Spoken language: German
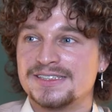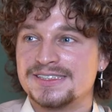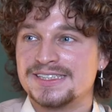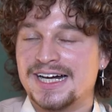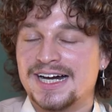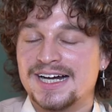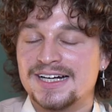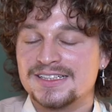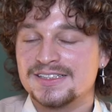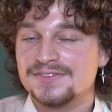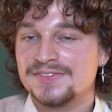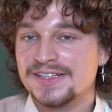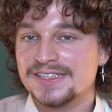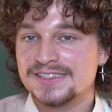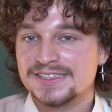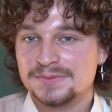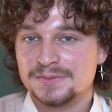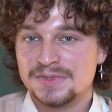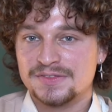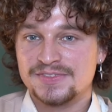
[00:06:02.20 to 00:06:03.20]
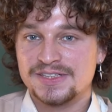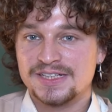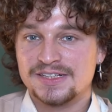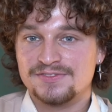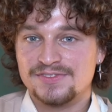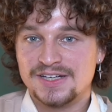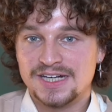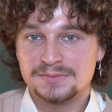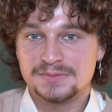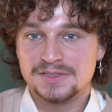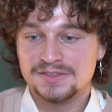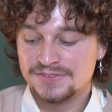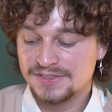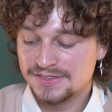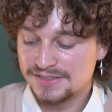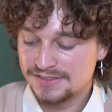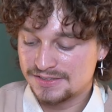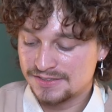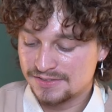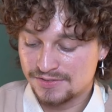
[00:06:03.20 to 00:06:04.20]
Tage, wenn es dann mal wieder wärmer
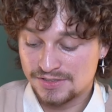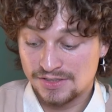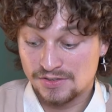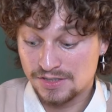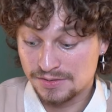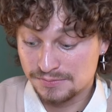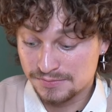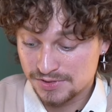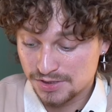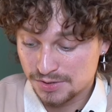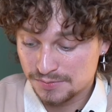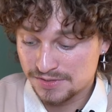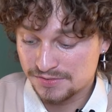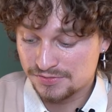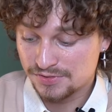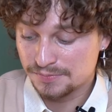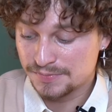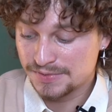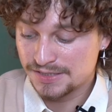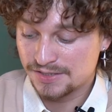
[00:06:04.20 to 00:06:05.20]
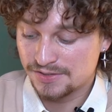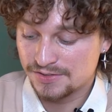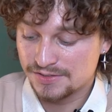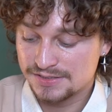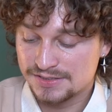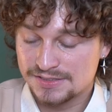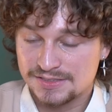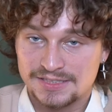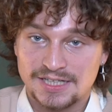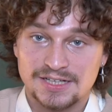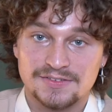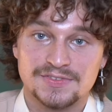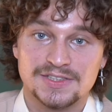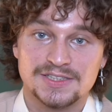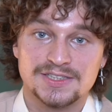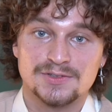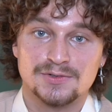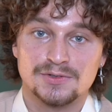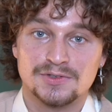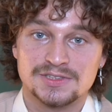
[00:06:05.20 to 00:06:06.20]
wird oder auch im Sommer von mir aus, da
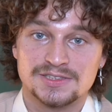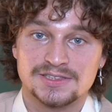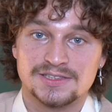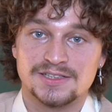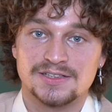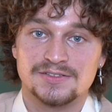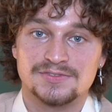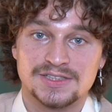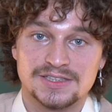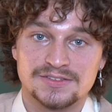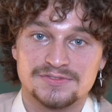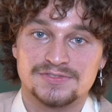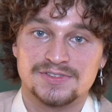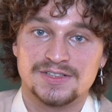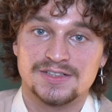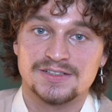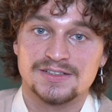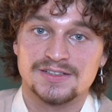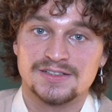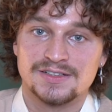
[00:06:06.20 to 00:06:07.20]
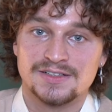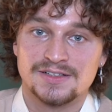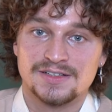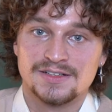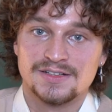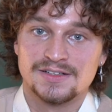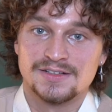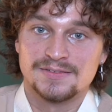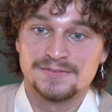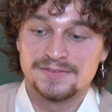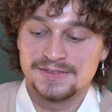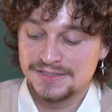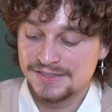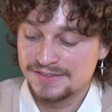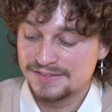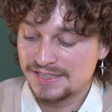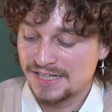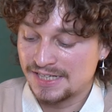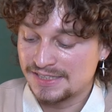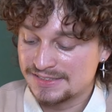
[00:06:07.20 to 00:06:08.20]
wird die Hose dann auf jeden Fall
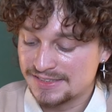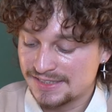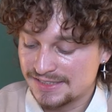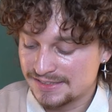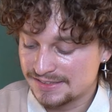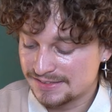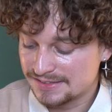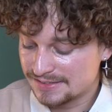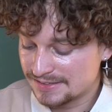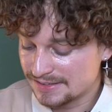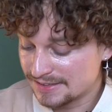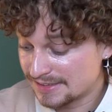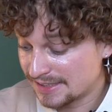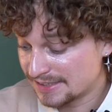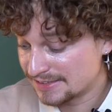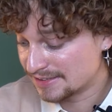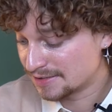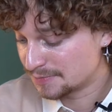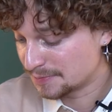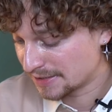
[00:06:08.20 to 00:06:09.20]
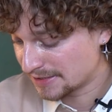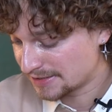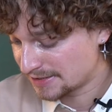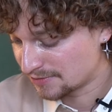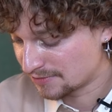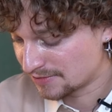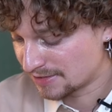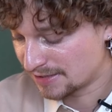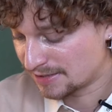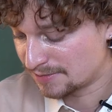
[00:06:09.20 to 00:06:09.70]
ihren Daseins, ihre Daseinsberechtigung